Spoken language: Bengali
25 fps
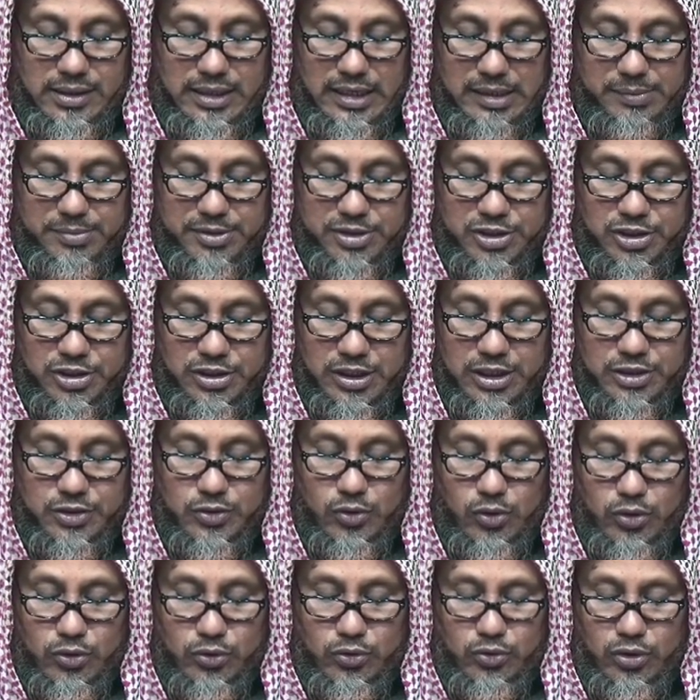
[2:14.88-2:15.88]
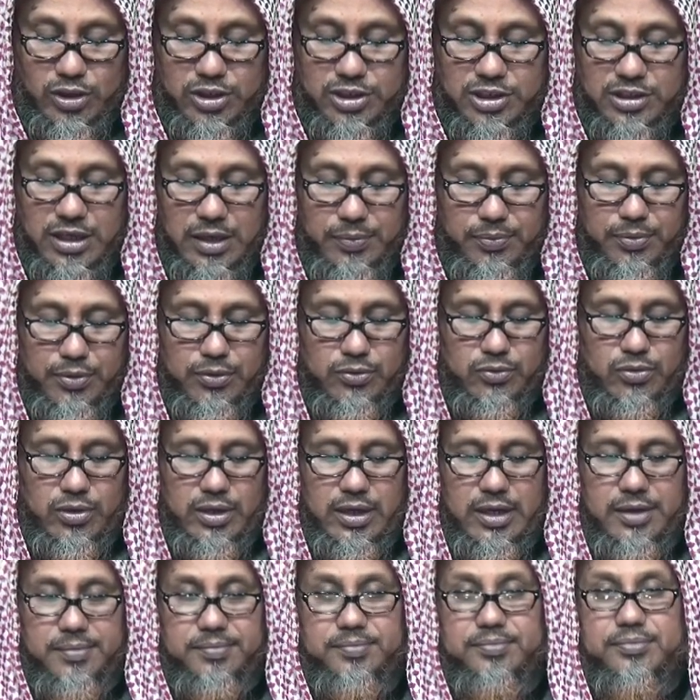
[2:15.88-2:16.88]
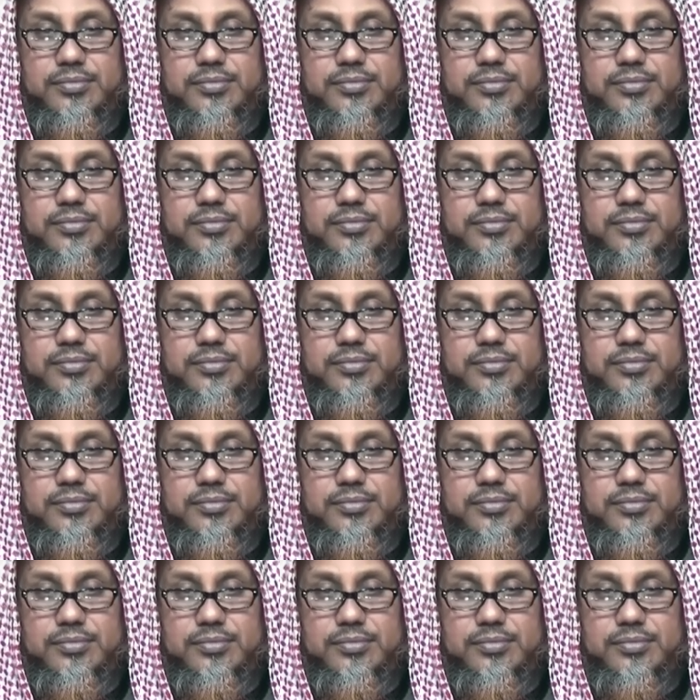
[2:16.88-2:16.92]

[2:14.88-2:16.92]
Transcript: এ বিশ্বাস অন্তরে স্থাপন করা